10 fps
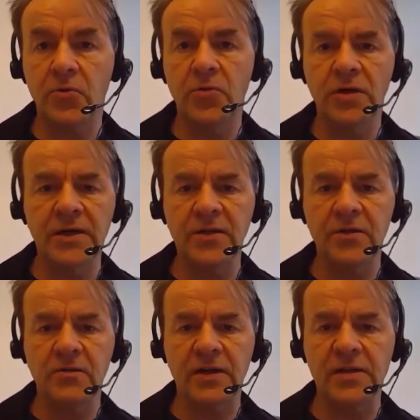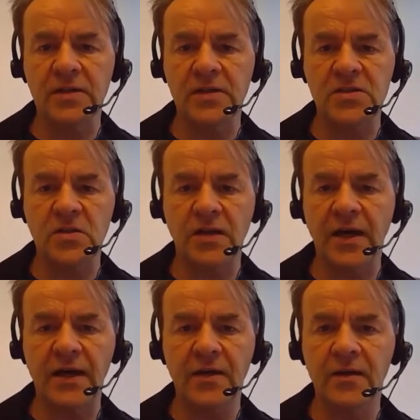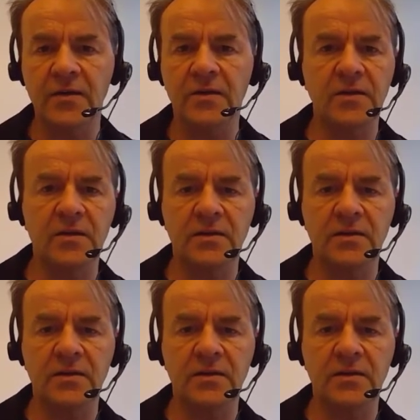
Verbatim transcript: Öl geht irgendwann zur Neige,